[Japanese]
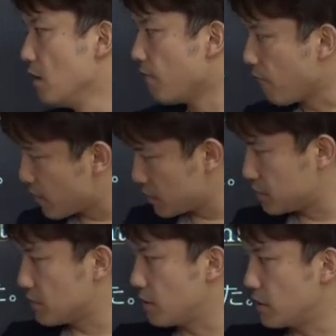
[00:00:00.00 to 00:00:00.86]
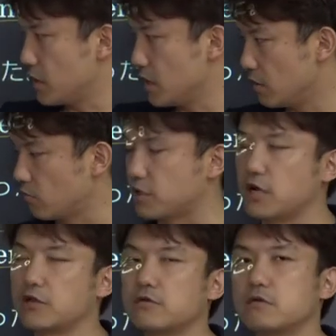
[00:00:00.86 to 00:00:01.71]
フォーチュネ u リーこち
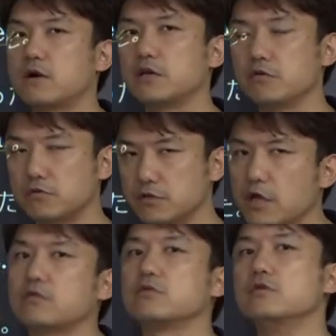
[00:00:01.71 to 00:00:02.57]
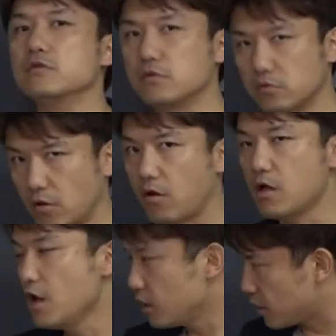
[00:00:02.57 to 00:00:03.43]
らの方がよく出るということ。
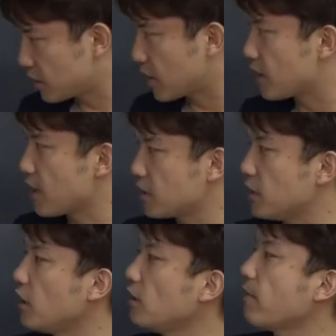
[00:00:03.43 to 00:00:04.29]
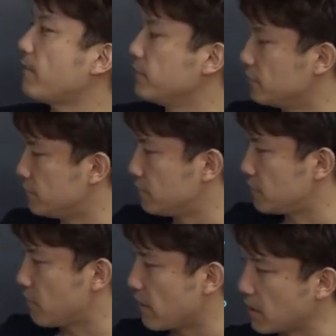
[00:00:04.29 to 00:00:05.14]
ですからラッキーはふーんっ
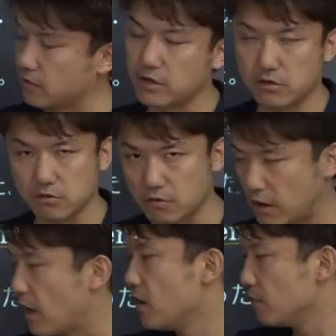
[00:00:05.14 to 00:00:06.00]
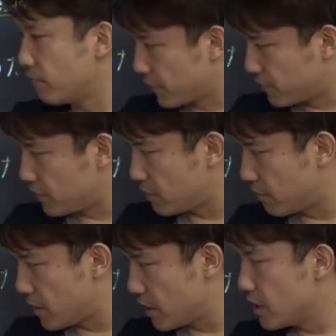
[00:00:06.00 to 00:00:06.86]
てわかるでしょうから
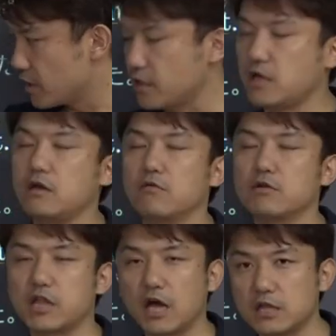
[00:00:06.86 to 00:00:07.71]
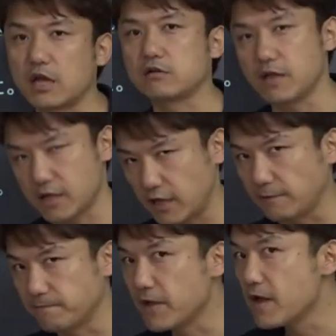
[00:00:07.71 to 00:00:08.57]
フォーチュネロリーぜひ押さえてください。
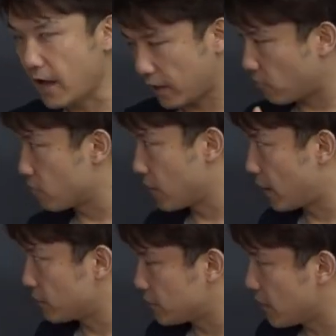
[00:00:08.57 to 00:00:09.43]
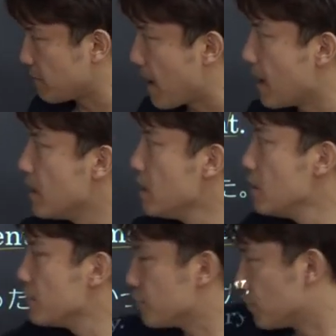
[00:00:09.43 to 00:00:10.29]
はい、今回のテーマ
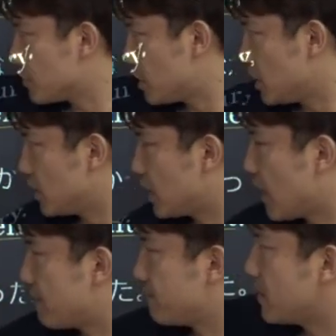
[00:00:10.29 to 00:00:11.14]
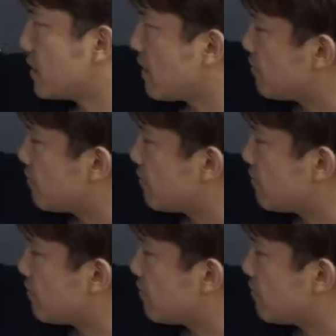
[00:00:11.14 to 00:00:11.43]
福祉官まで